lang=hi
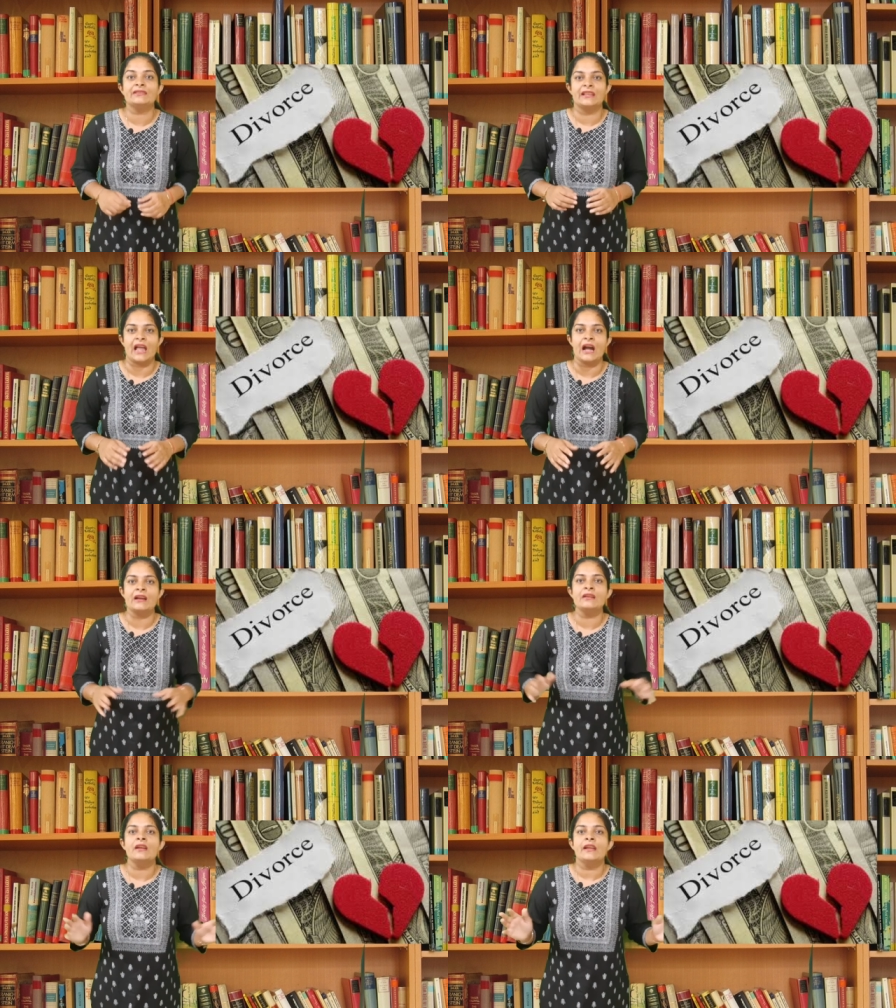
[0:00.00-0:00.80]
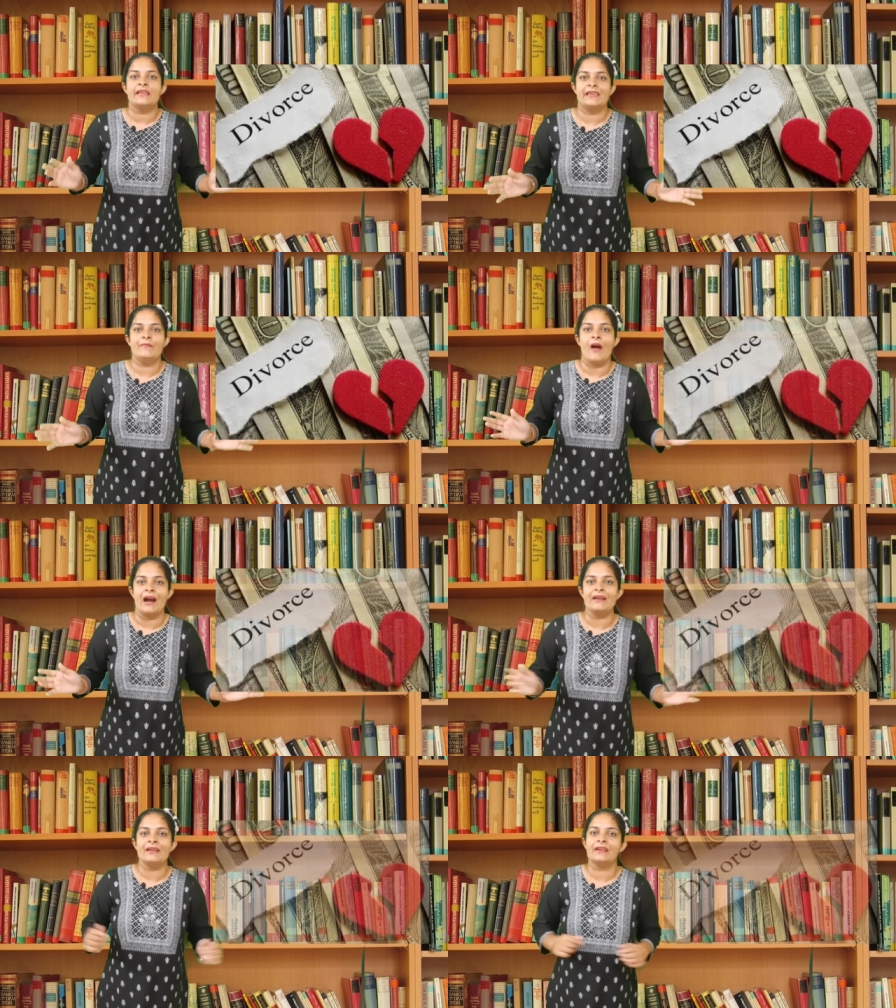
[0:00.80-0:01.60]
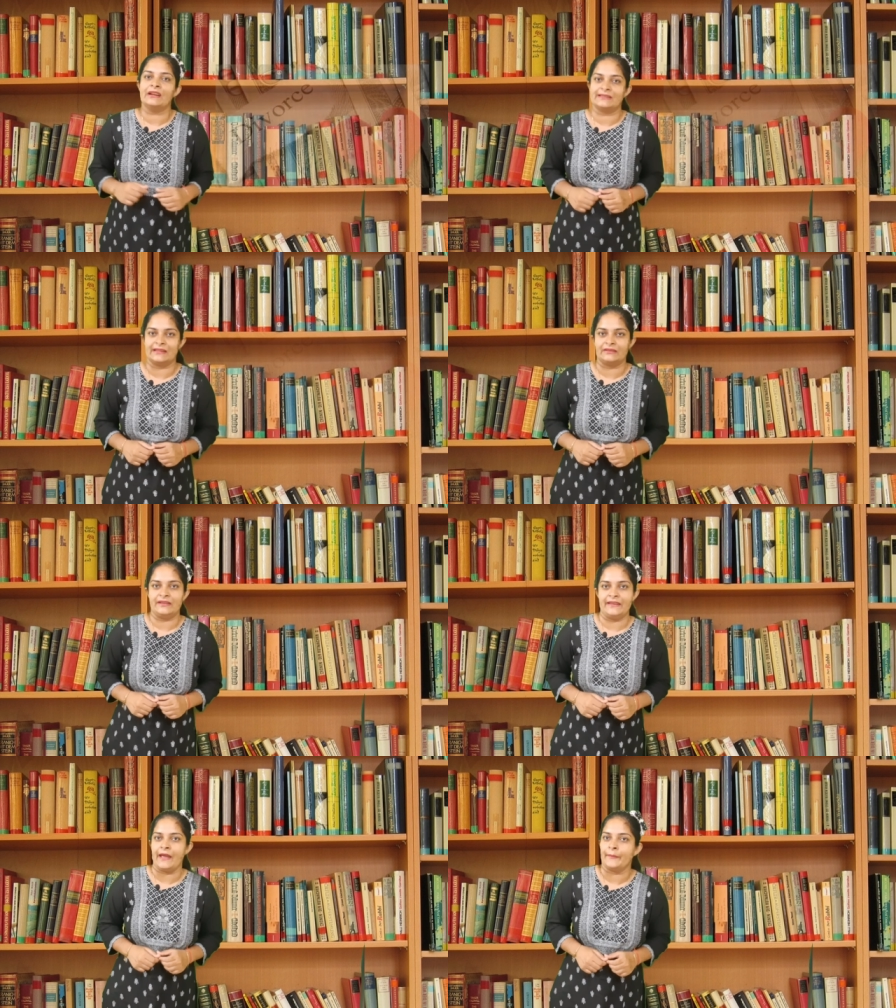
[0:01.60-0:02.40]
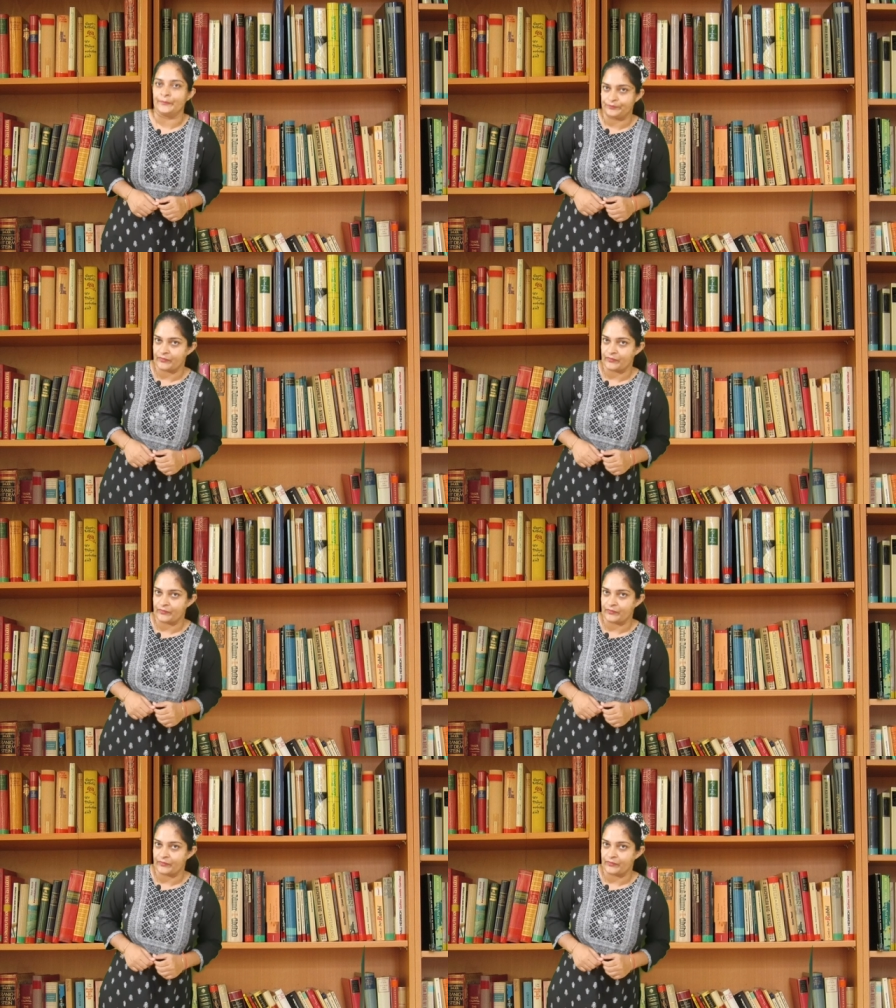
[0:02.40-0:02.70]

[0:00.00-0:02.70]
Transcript: तलाक की मांग कर सकती हैं